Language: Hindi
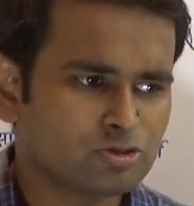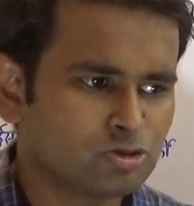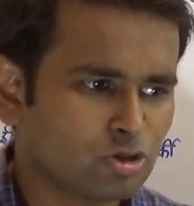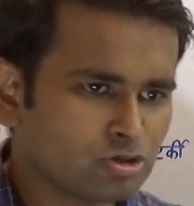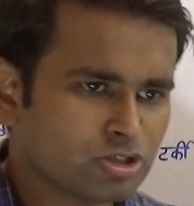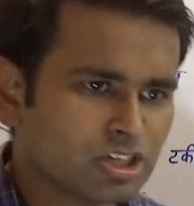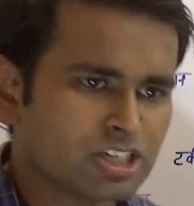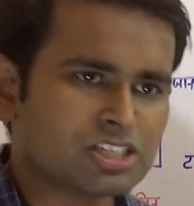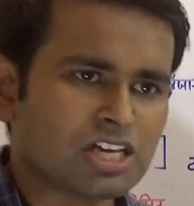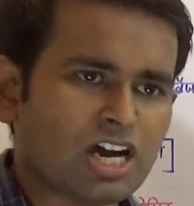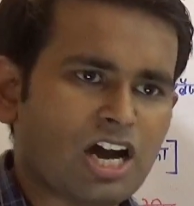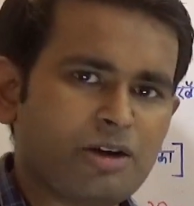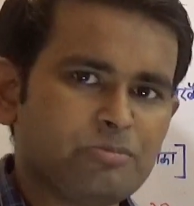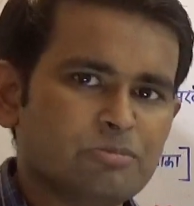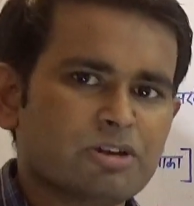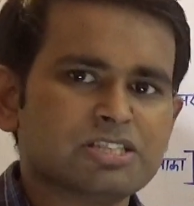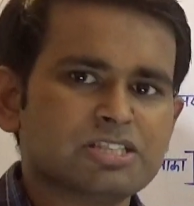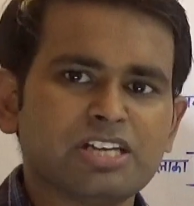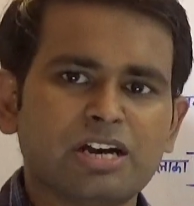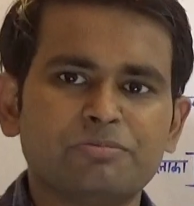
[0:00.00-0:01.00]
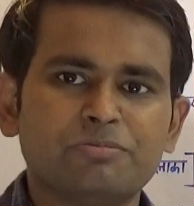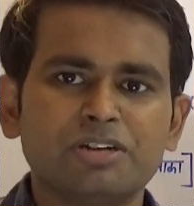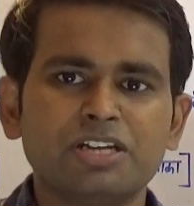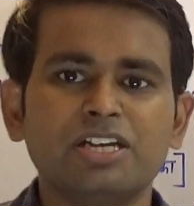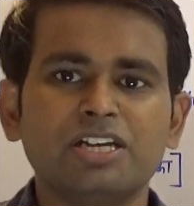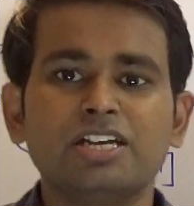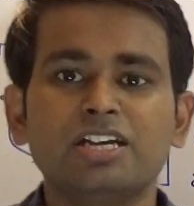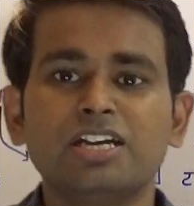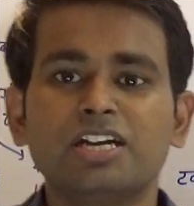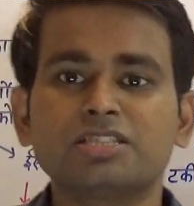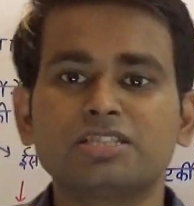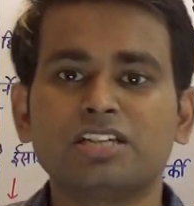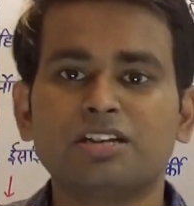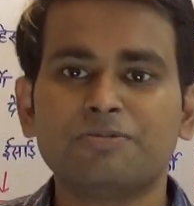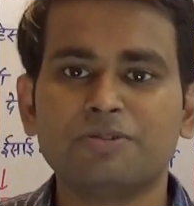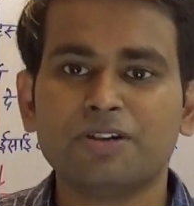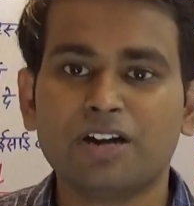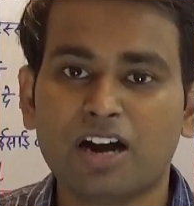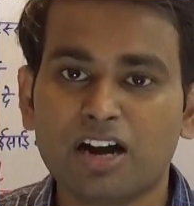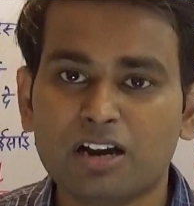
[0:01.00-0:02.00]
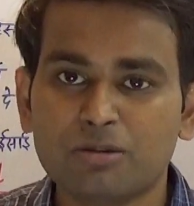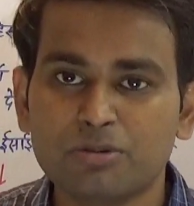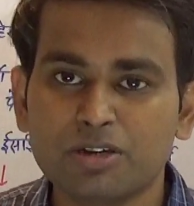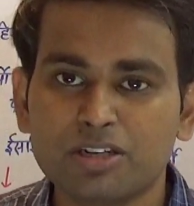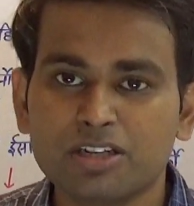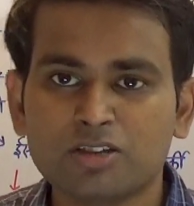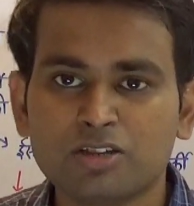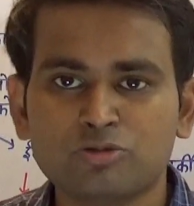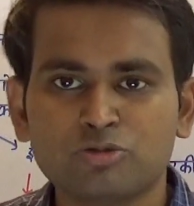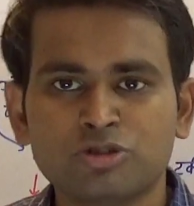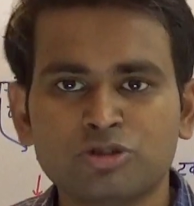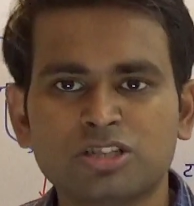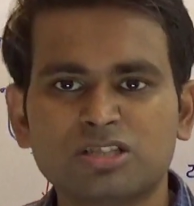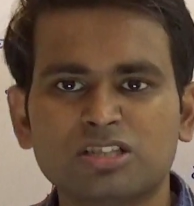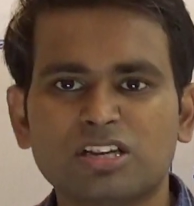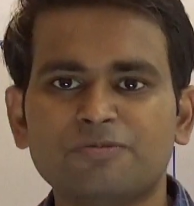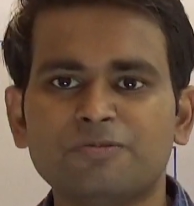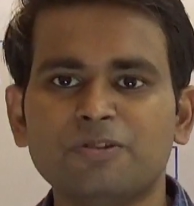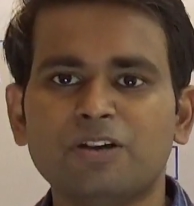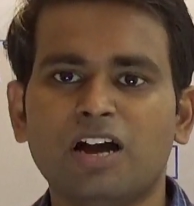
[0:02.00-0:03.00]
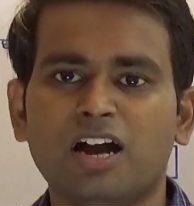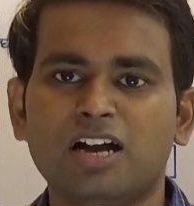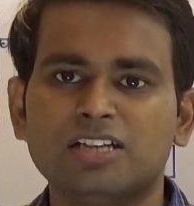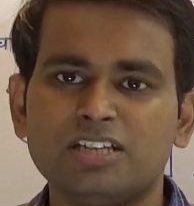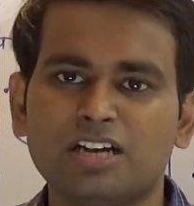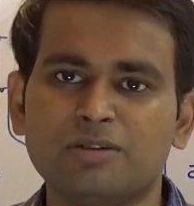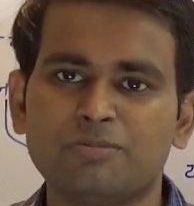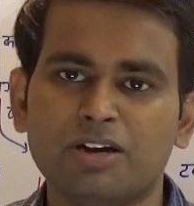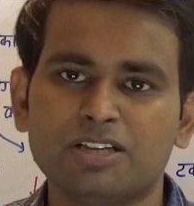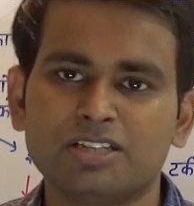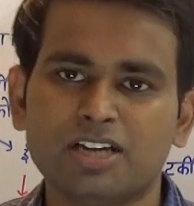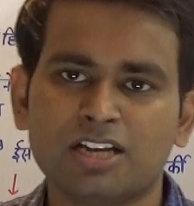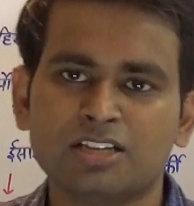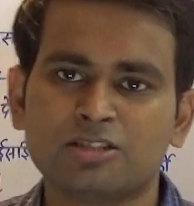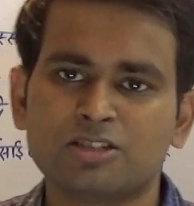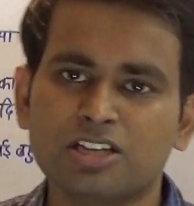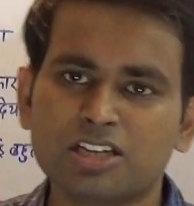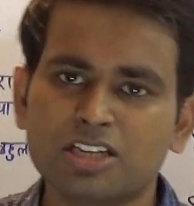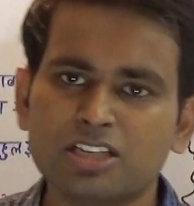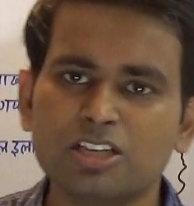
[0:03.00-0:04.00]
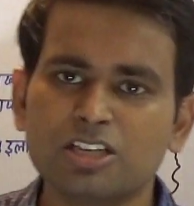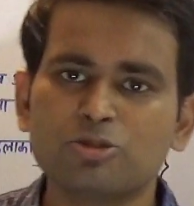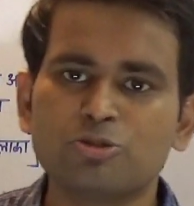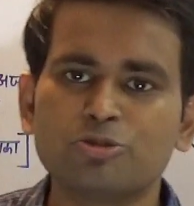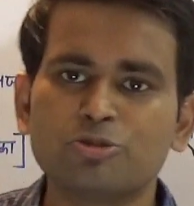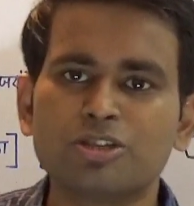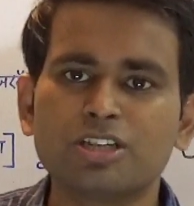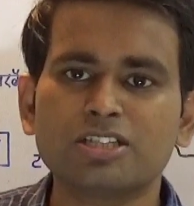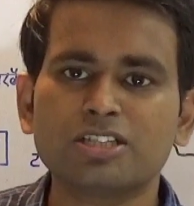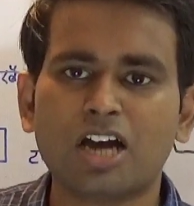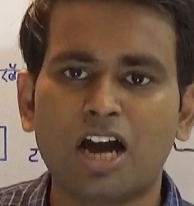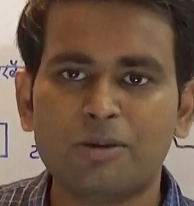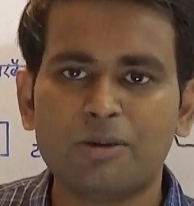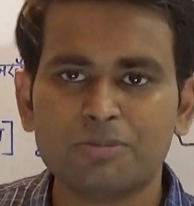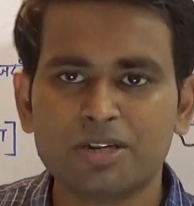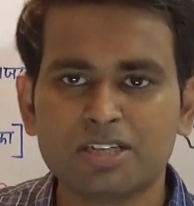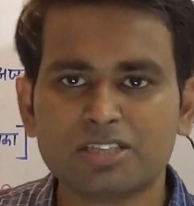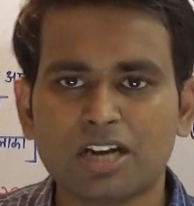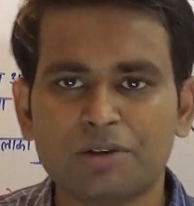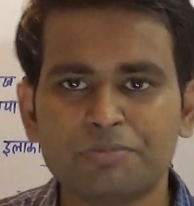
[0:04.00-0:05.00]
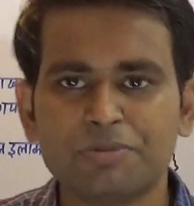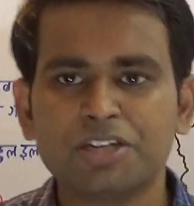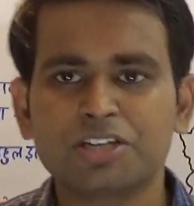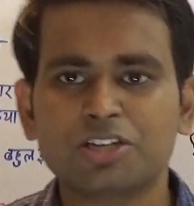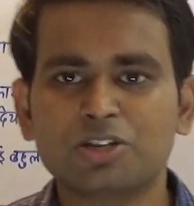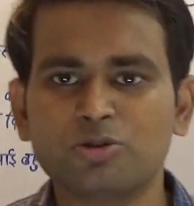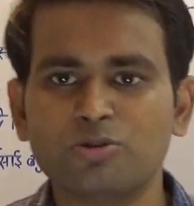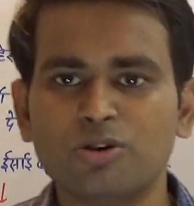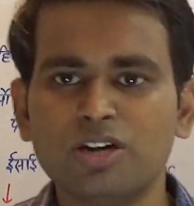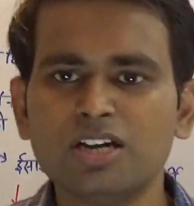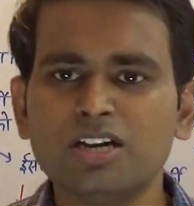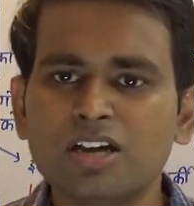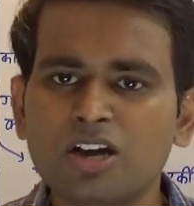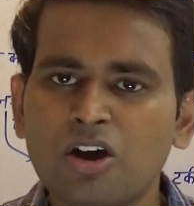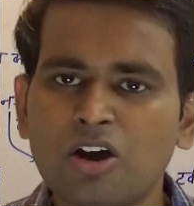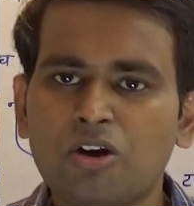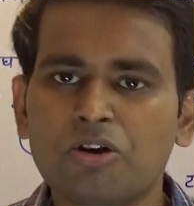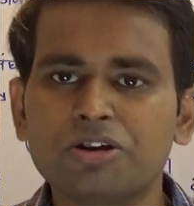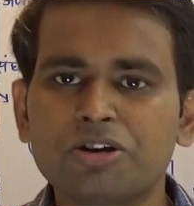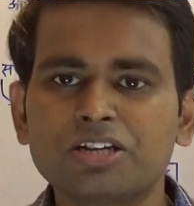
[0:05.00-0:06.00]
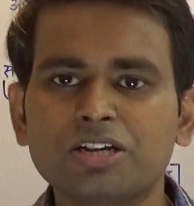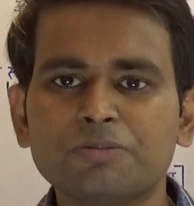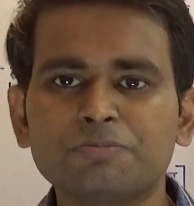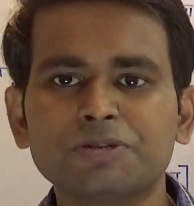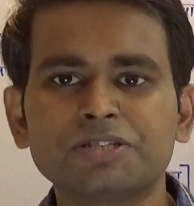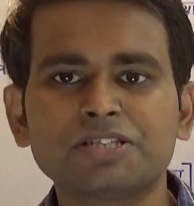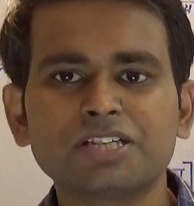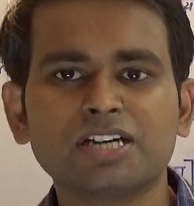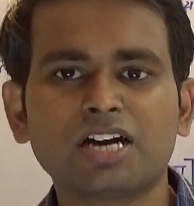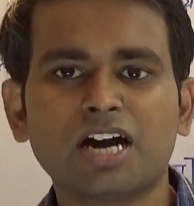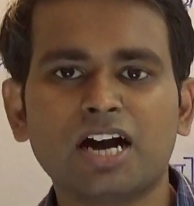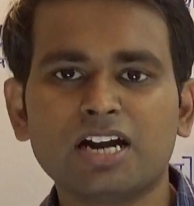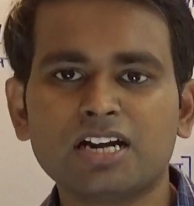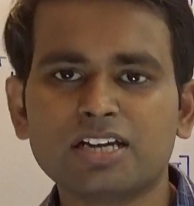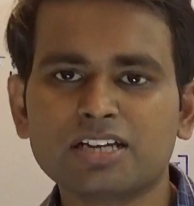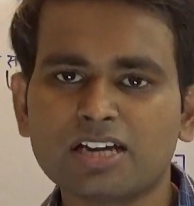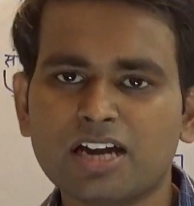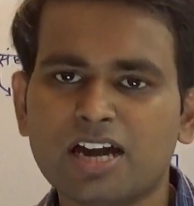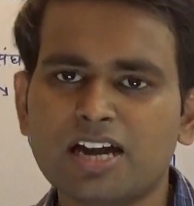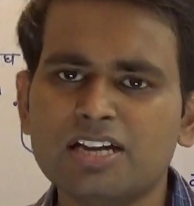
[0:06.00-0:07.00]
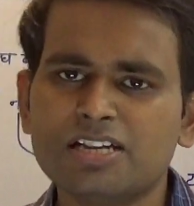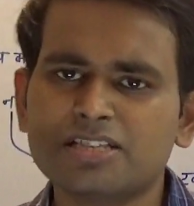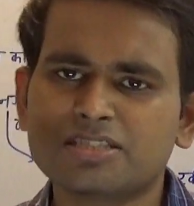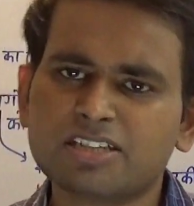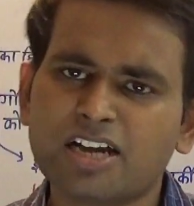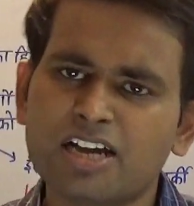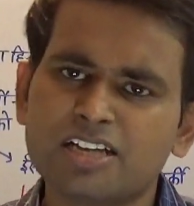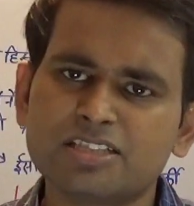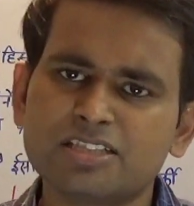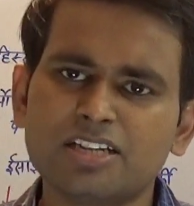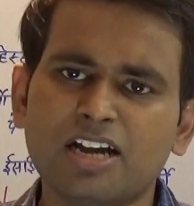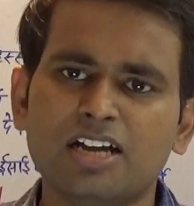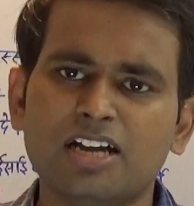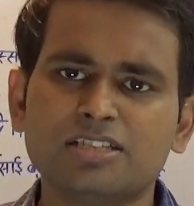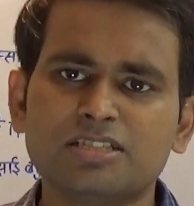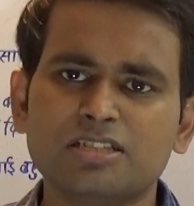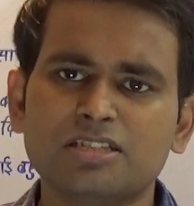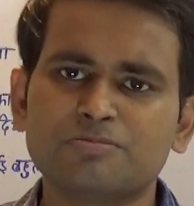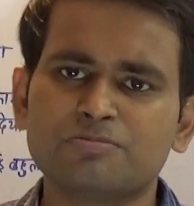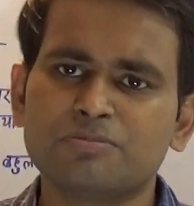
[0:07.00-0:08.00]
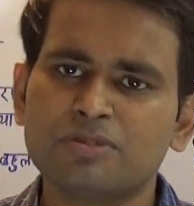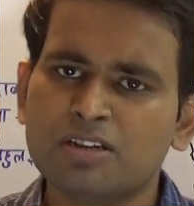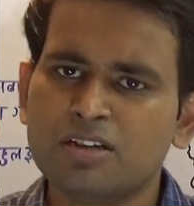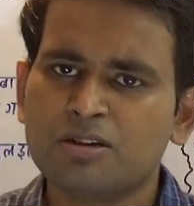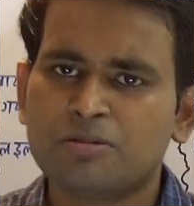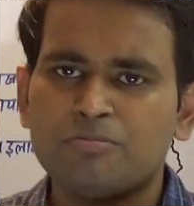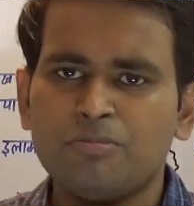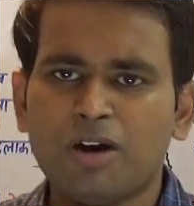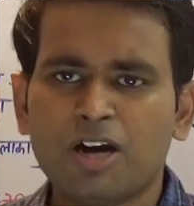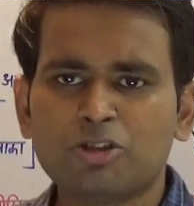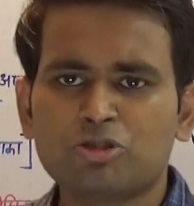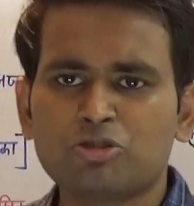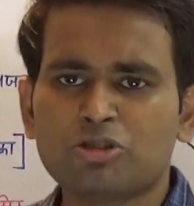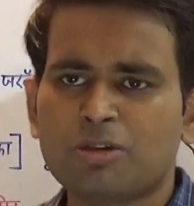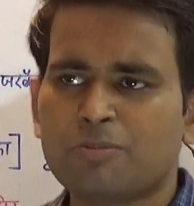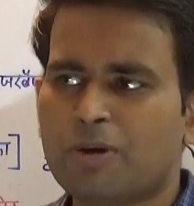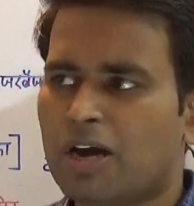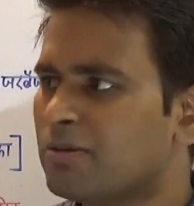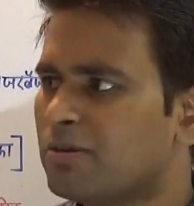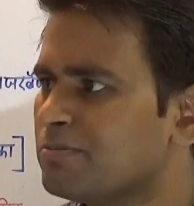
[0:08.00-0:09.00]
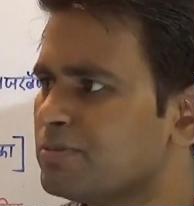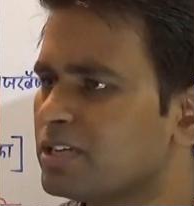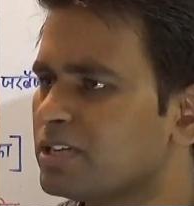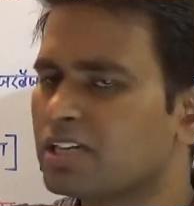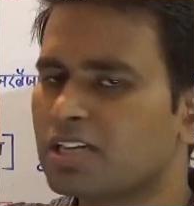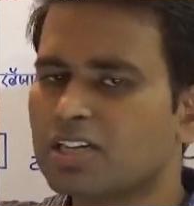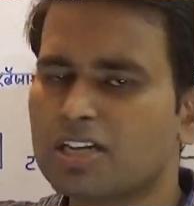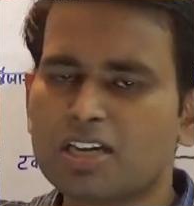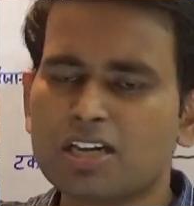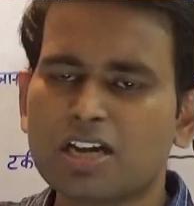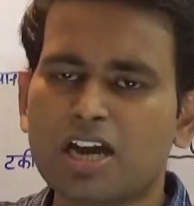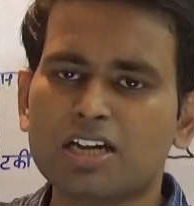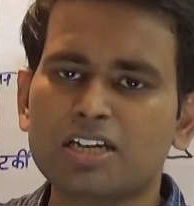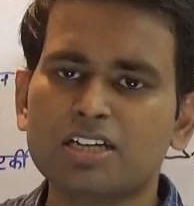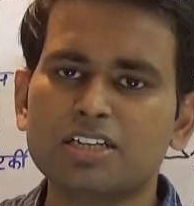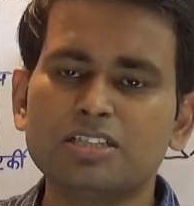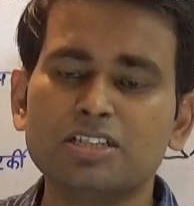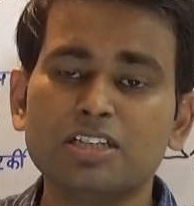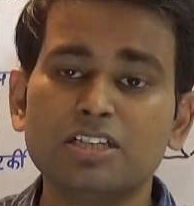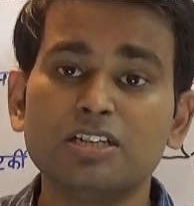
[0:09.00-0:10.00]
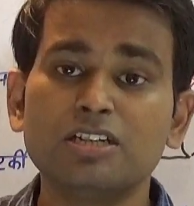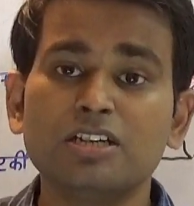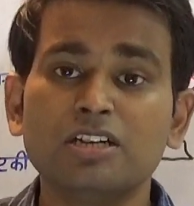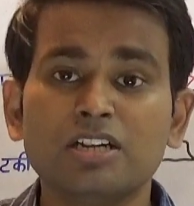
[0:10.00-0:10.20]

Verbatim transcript: दो देश आमने सामने एक तरफ है आर्मेनिया दूसरी तरफ है अजरबैजान लेकिन ये दो देश आमने सामने क्यों हैं और इनके पीछे कारण क्या है इसका ऐतिहासिक महत्व के बारे में देखेंगे कि आखिर ये